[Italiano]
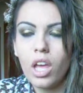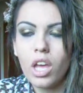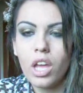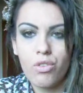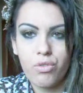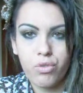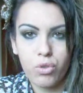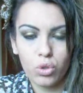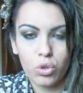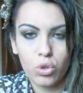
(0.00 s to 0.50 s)
e
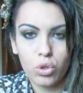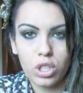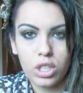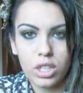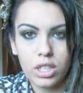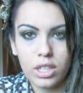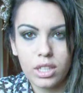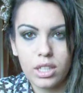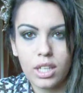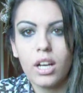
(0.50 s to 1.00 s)
il
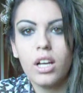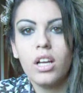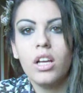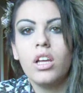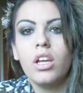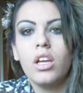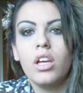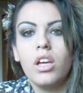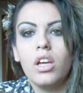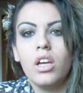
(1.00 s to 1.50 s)
fondotinta.
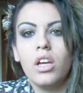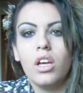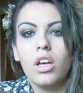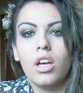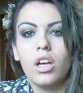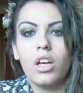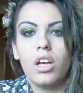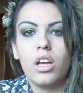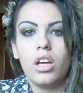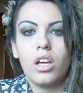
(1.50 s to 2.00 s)

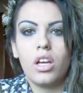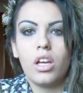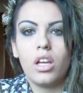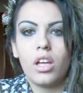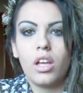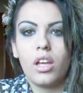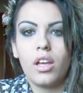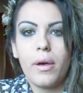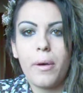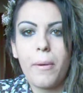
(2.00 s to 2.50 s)

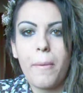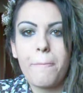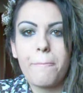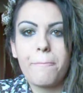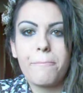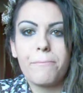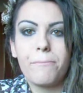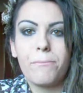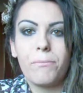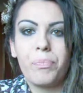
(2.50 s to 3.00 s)

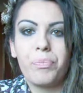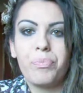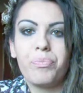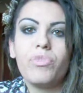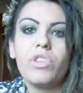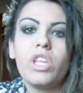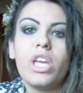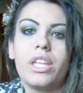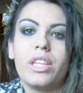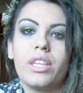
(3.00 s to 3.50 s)

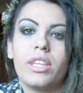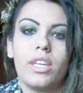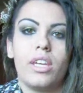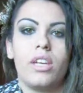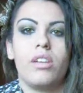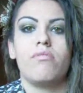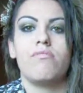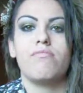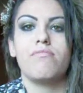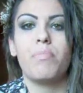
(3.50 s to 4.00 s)
Ehm,
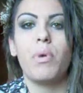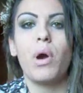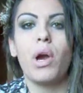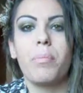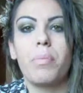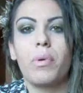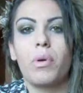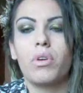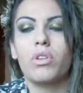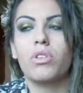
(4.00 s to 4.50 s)
niente,
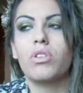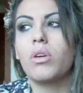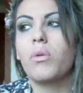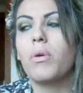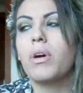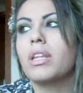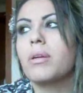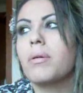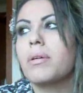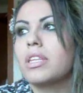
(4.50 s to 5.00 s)
poi per quanto
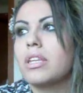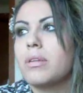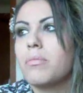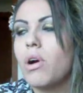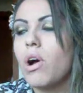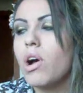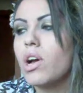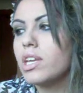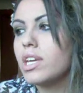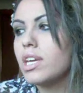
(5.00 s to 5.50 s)
riguarda i
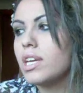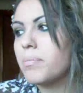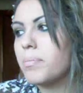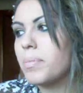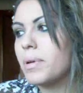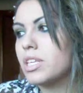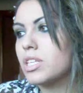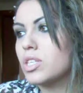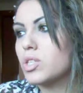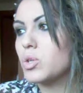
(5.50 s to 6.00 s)
matrimoni
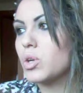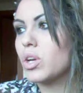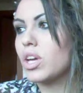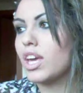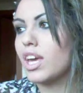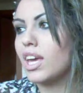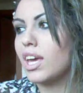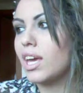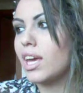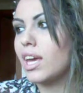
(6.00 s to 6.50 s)
penso
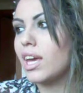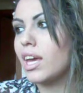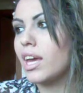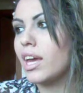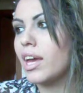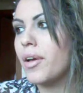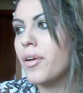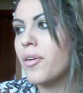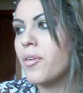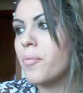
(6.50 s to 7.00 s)

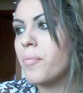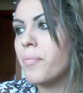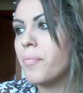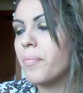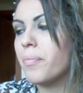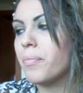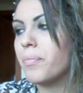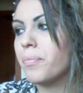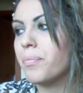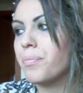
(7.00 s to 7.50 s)
che,
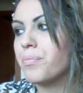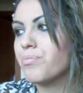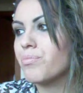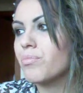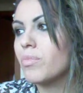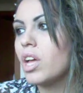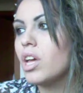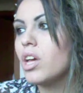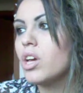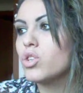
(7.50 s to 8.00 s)
um,
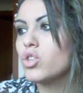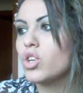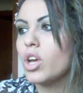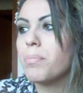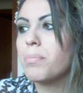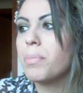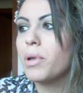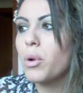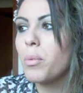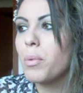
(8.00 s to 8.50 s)

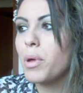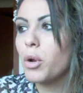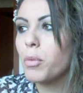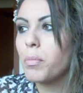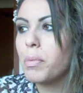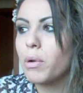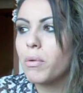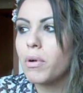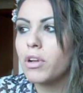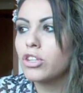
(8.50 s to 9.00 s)
cioè perlomeno
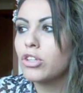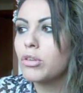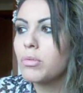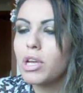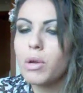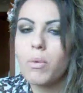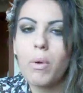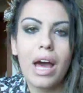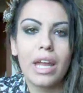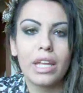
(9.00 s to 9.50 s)
per quanto mi
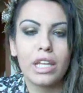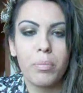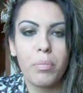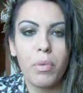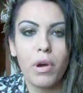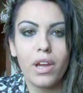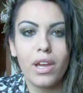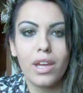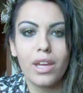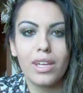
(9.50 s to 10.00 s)
riguarda,
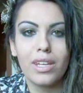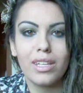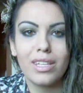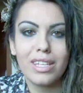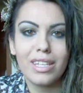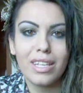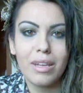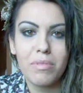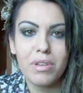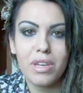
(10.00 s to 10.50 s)
poi
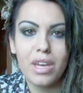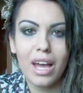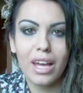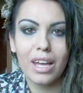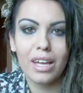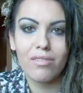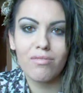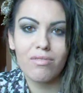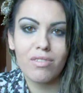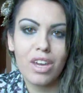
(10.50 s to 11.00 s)
ditemi
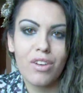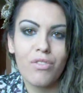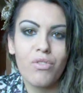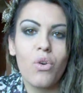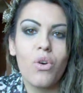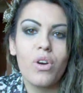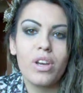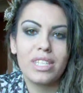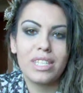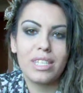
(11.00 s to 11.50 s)
anche
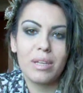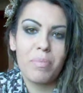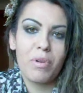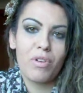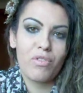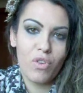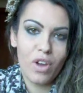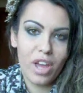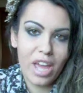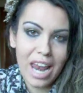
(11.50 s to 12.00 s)
voi se
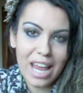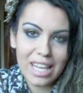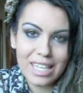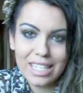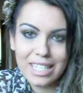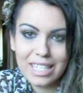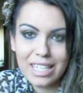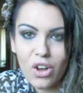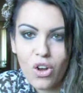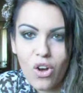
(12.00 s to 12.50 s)
per voi è la
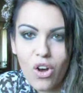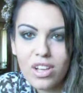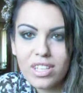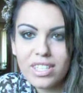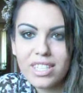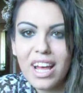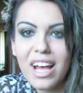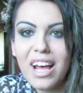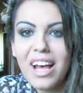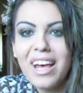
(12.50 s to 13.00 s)
stessa
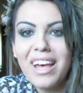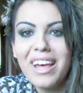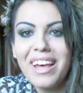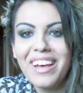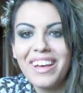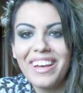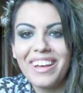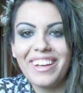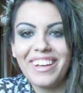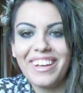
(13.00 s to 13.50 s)
cosa,
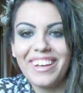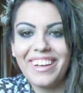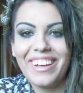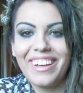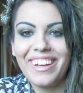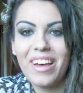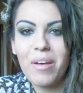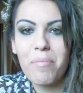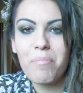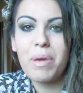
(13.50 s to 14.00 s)

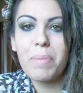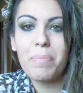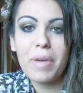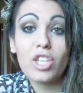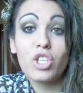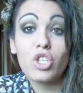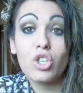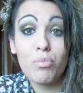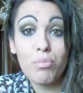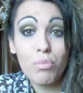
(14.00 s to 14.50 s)
eh, mi
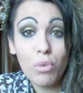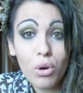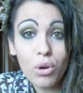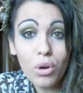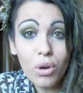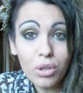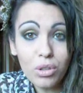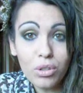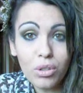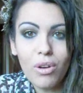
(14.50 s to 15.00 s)
piace
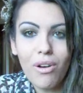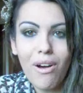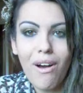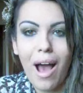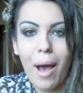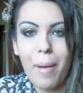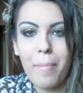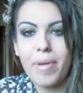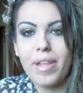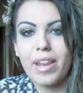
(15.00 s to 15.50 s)
molto
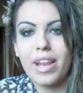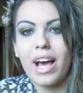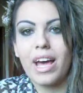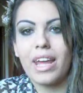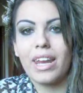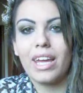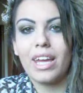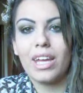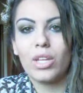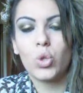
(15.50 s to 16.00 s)

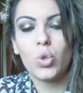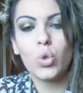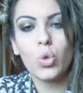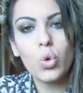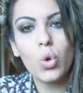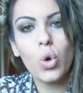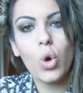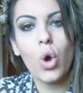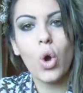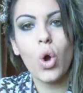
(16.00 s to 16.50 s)
abbinare
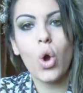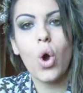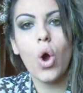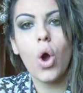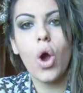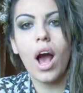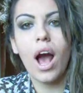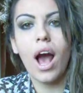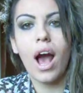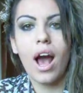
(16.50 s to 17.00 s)

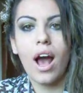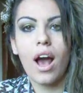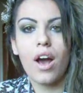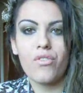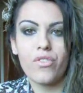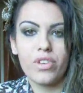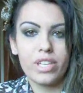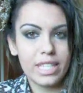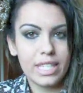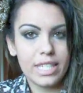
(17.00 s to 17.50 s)
trucco a
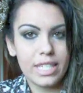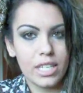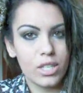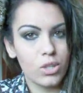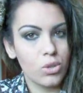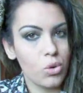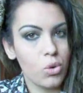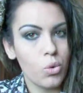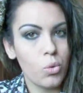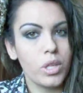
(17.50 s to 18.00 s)

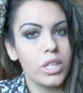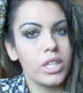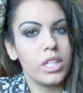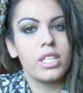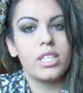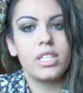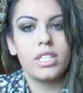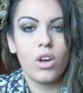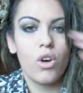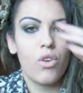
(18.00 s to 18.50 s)
vestito,
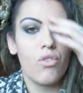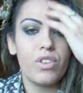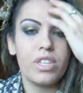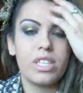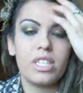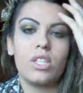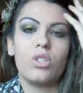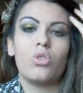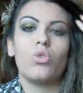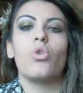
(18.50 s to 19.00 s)
quindi se ho un
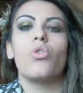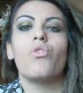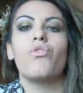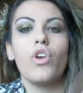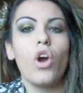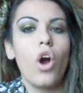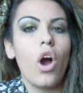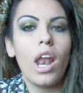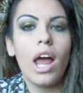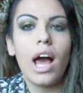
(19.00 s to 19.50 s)
vestito
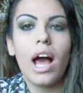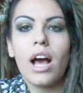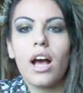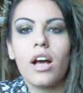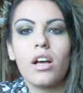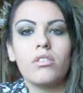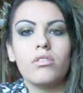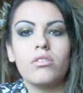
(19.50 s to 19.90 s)
viola...